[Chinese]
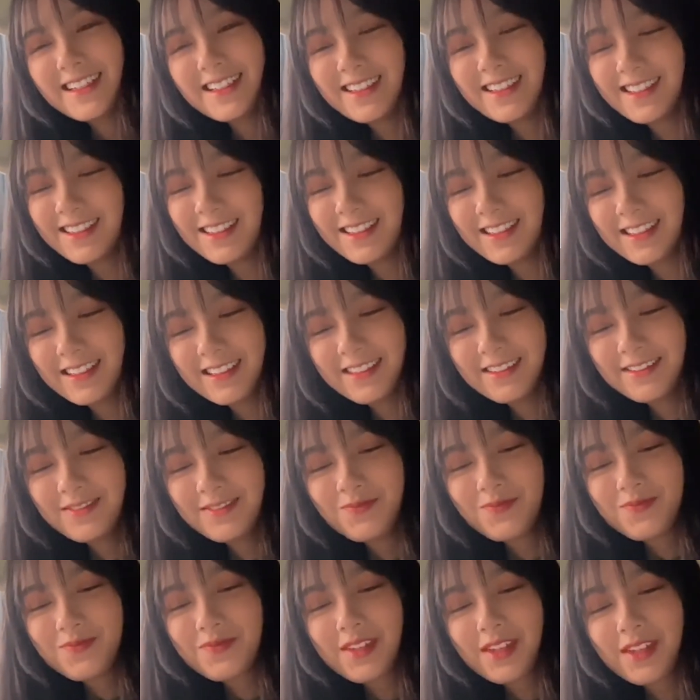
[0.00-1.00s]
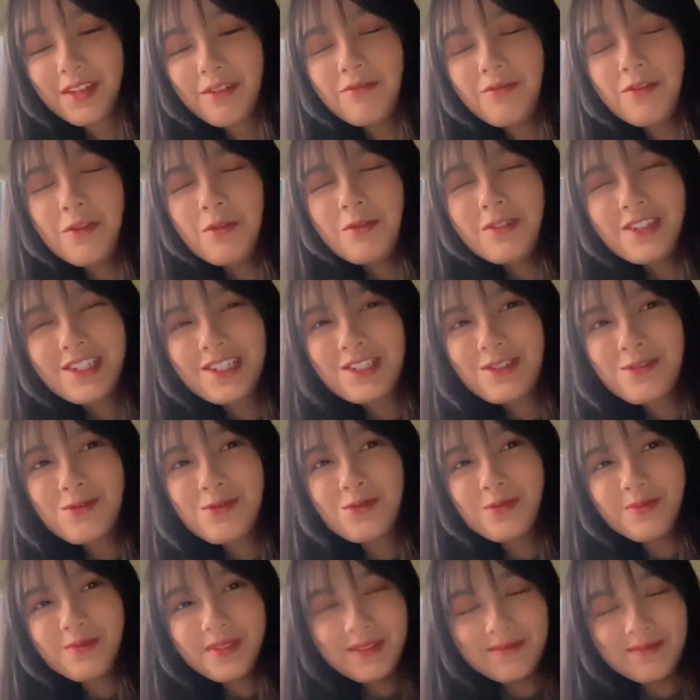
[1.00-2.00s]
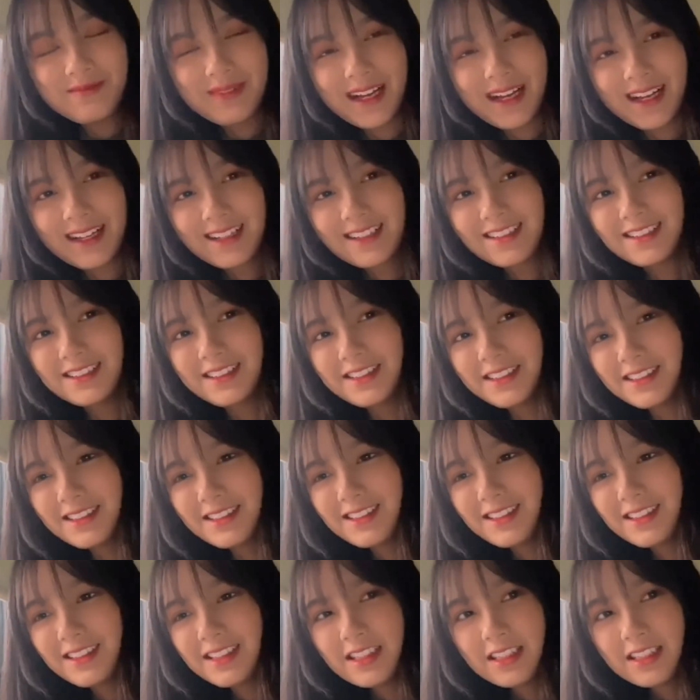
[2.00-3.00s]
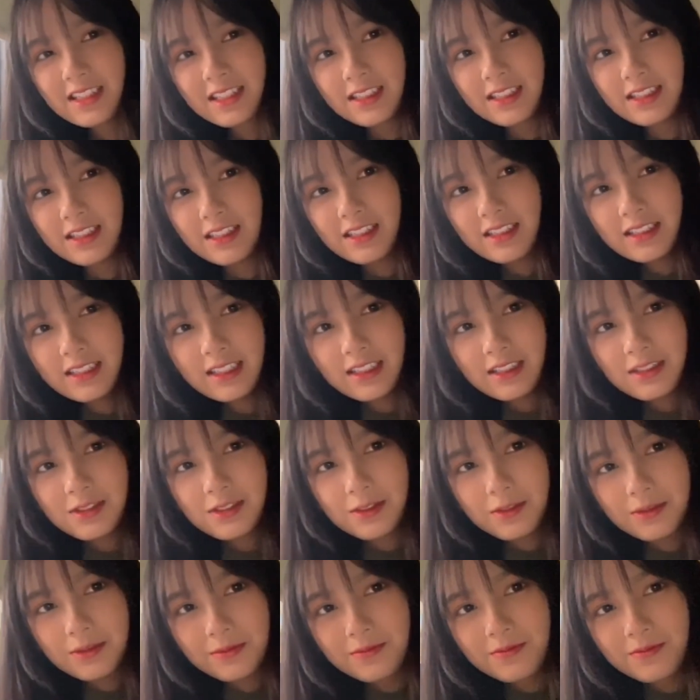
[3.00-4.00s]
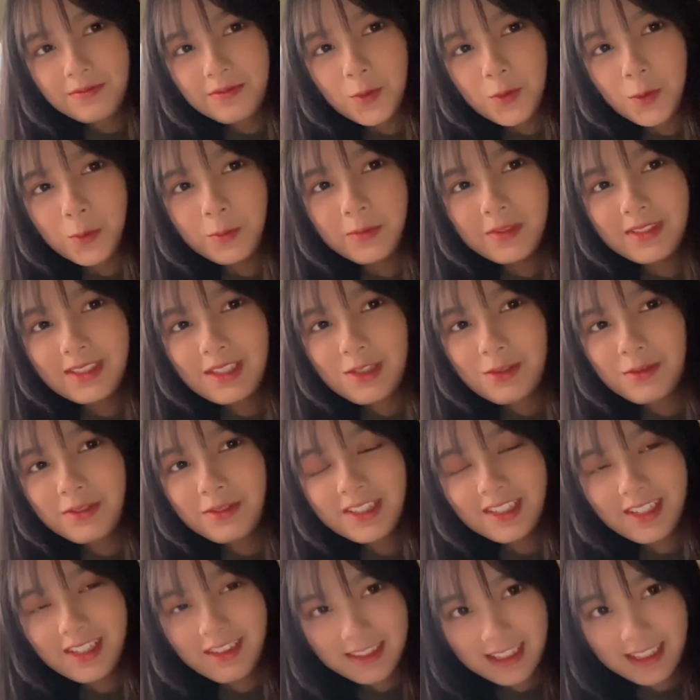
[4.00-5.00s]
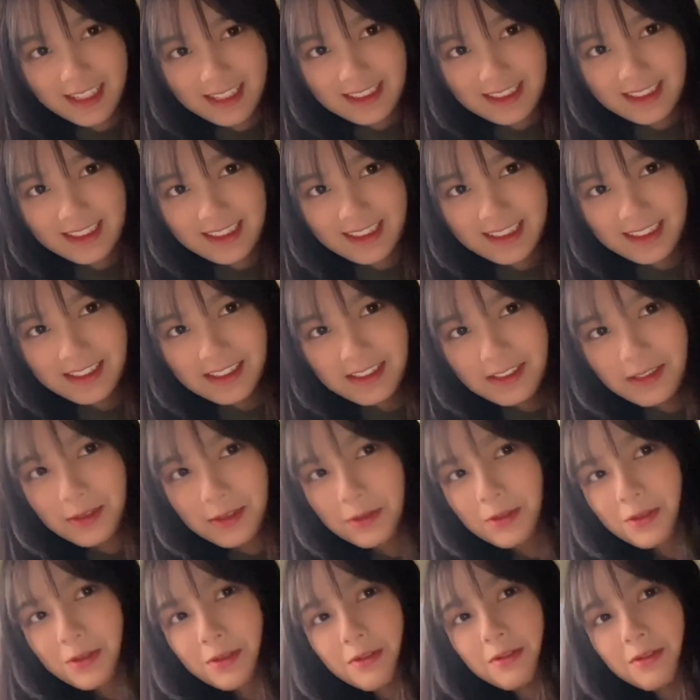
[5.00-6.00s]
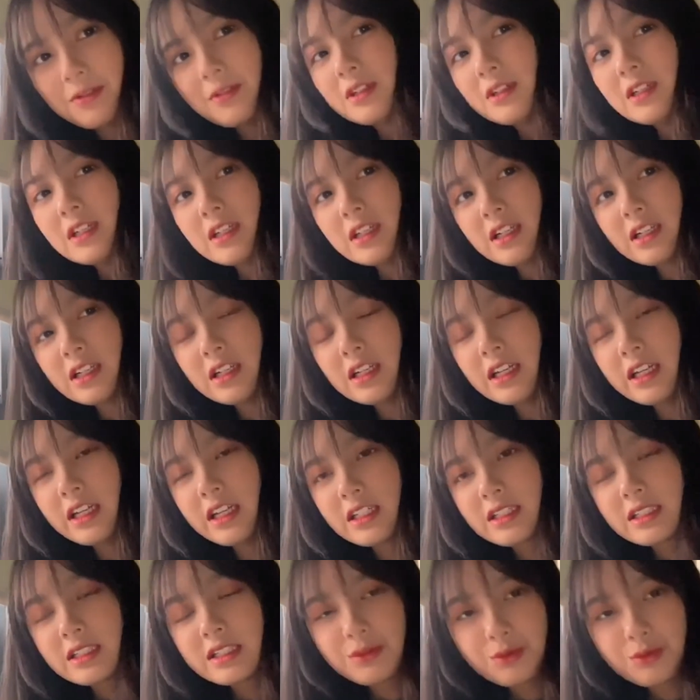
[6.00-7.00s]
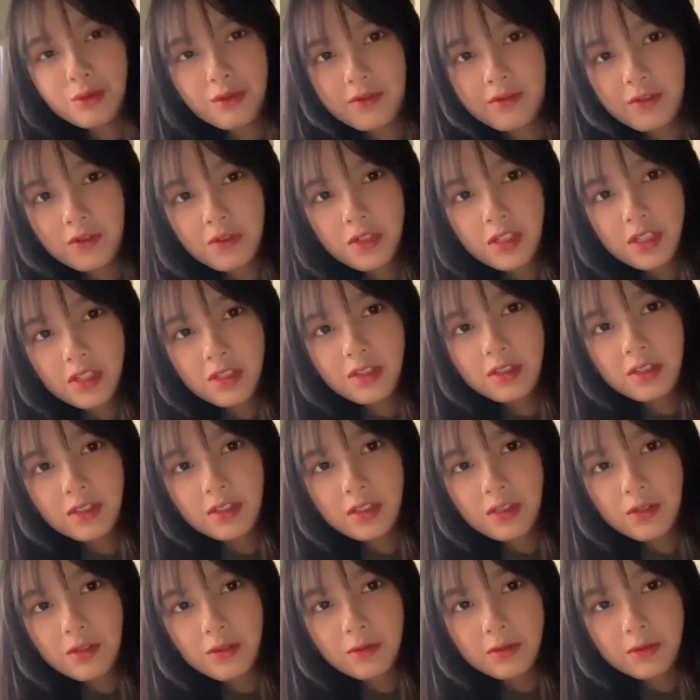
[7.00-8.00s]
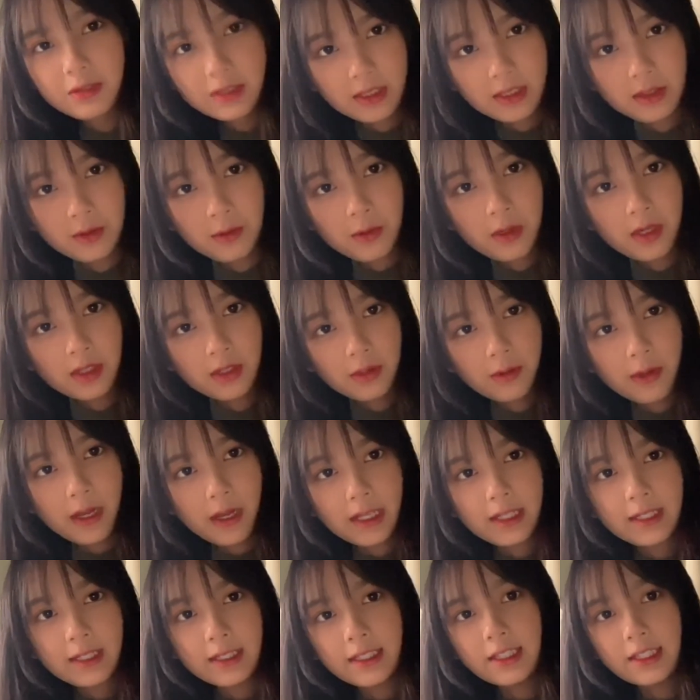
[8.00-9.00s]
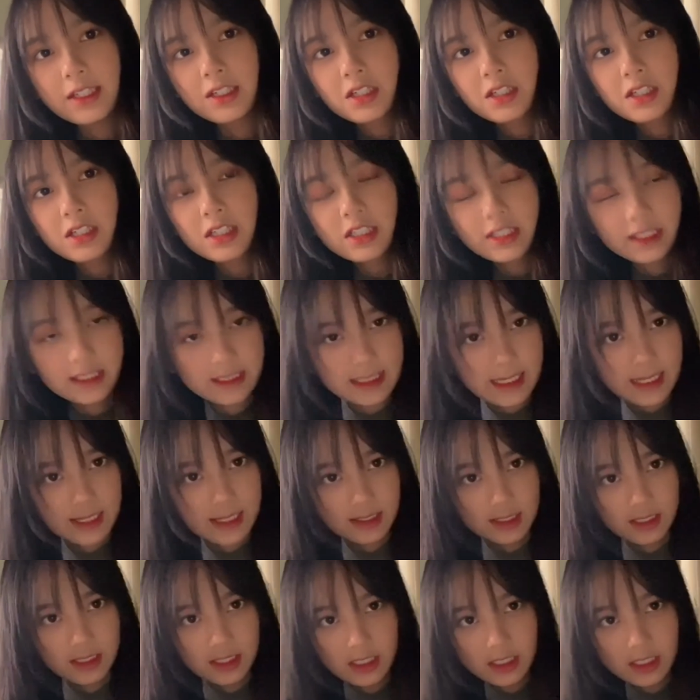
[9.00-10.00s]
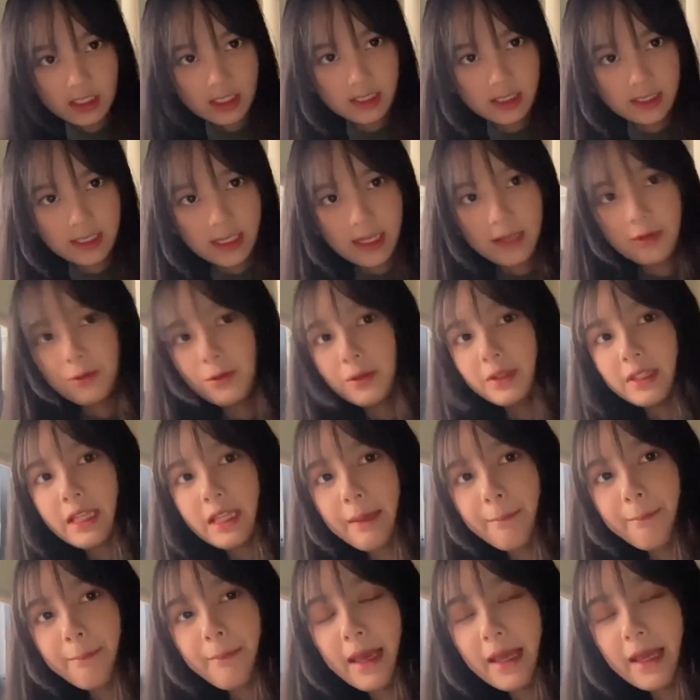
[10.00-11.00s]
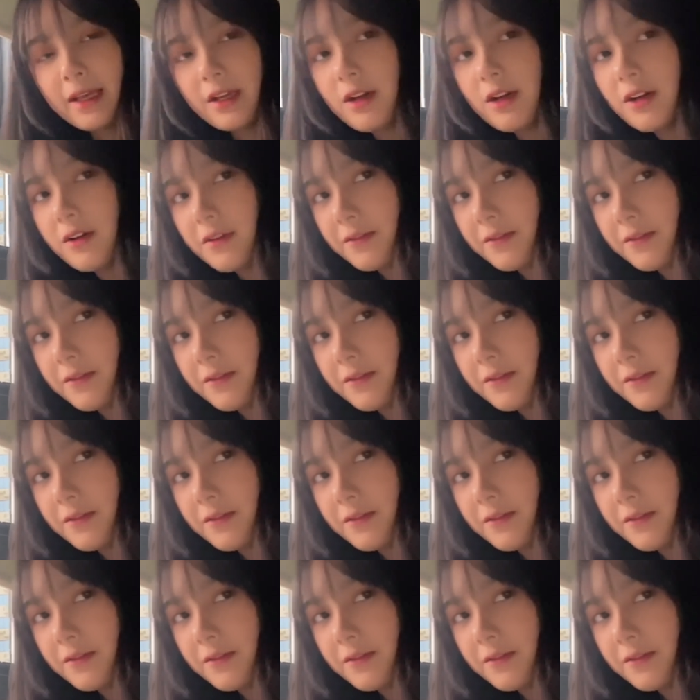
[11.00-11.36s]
这个风湿骨病吧，可能可能像这种我们这种小年轻有这种类似于风湿的这种情况的话，可以试一下，试一下云南白药。